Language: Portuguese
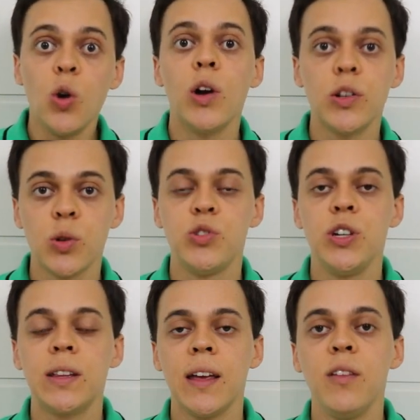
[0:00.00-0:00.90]
O nosso
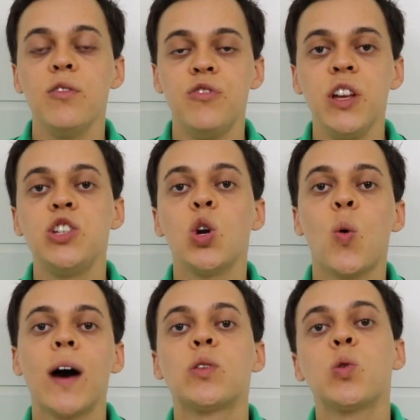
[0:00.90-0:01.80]
dia tem
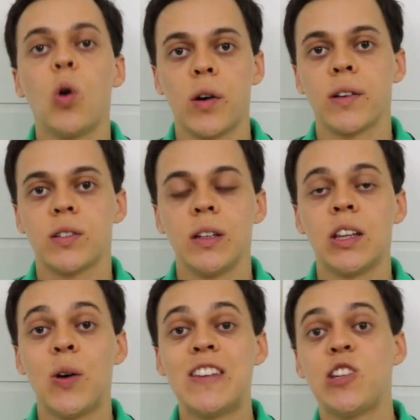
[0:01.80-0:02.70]
24 horas,
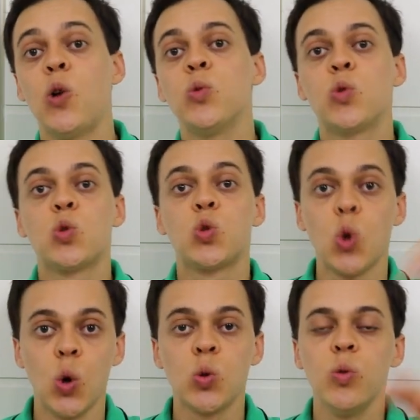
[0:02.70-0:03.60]
então esse é o
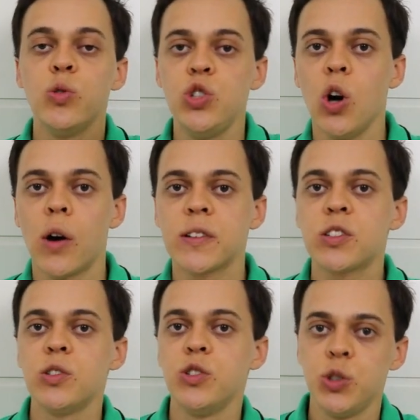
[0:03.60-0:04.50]
todo de
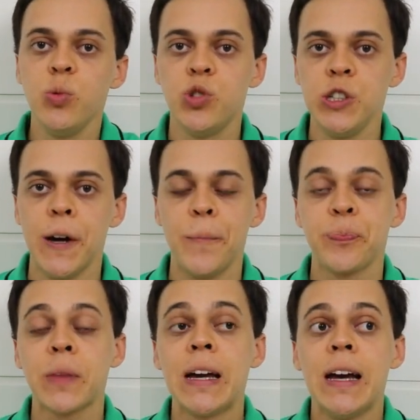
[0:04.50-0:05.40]
horas de um dia.